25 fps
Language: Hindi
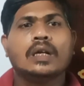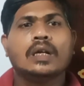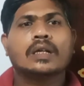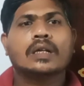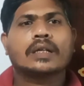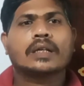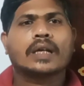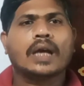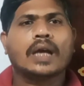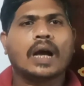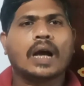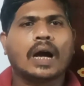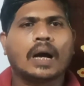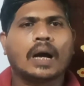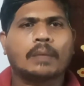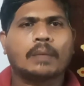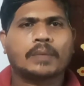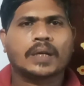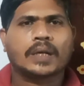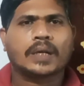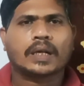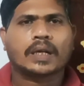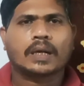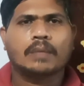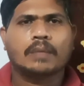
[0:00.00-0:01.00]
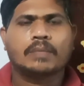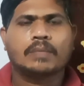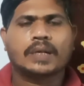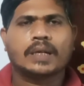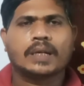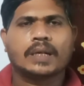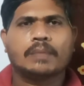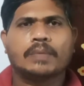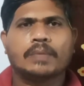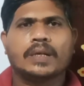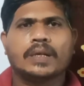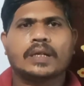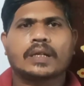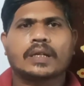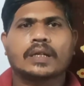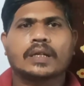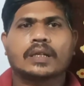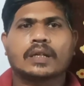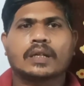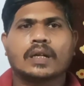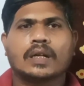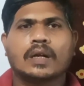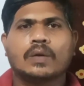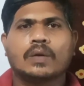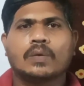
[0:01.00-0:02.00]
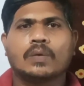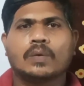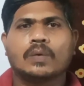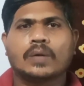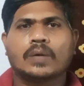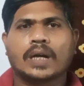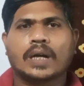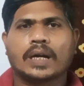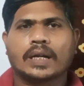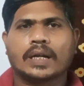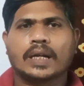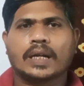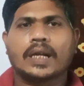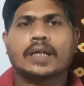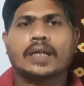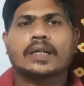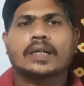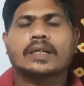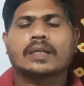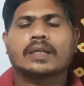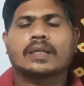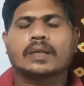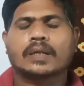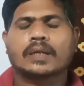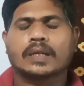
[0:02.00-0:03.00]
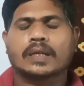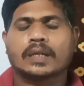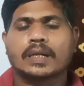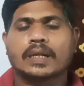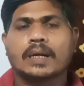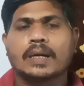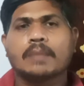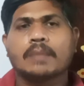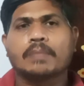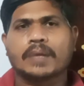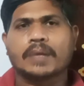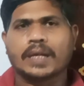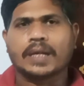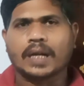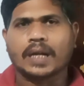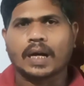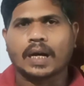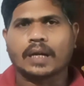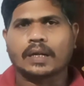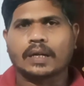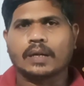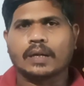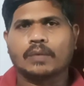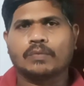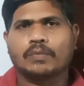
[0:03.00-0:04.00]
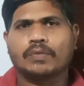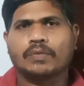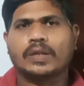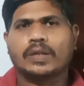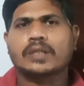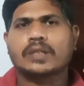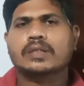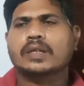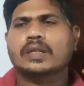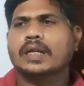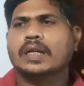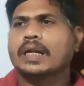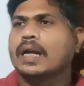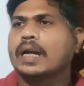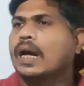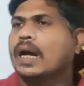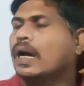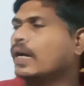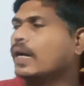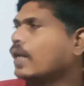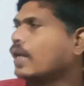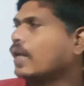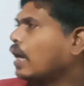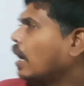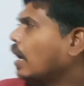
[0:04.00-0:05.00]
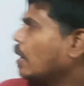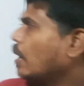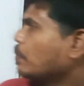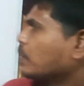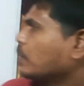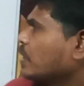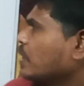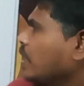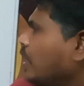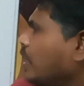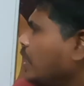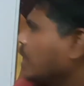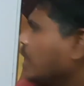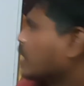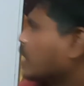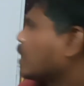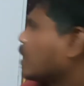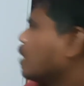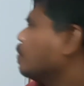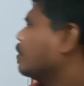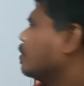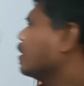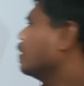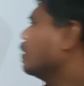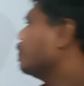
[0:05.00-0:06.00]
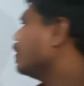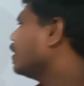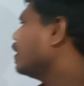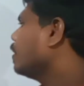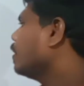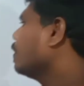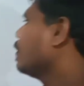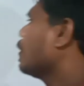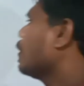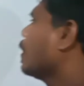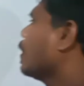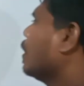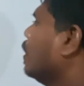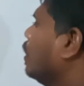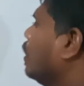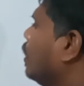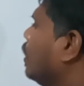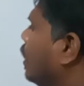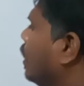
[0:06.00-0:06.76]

कि आपके कमरे पे कितना लोड आ रहा है या कितने कितने एम्पेयर आ रहे हैं फ़र्ज़ करें अगर आपके एक कमरे पे एक